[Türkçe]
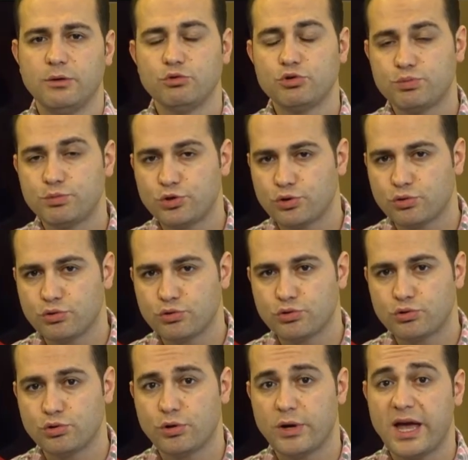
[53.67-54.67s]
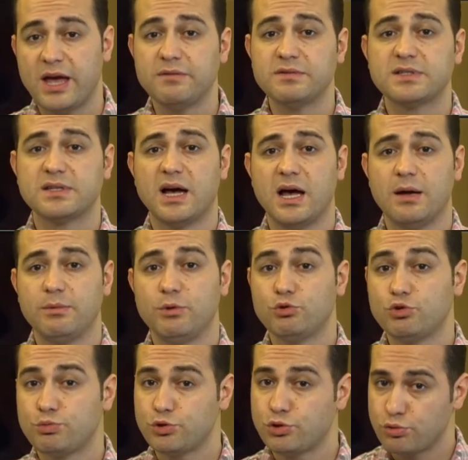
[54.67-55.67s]
3.5 üstü, ev sahibi
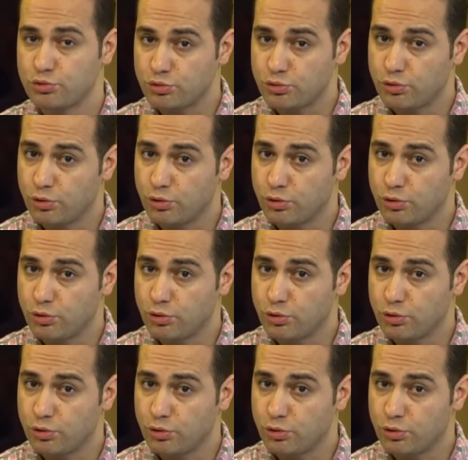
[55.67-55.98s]
3.5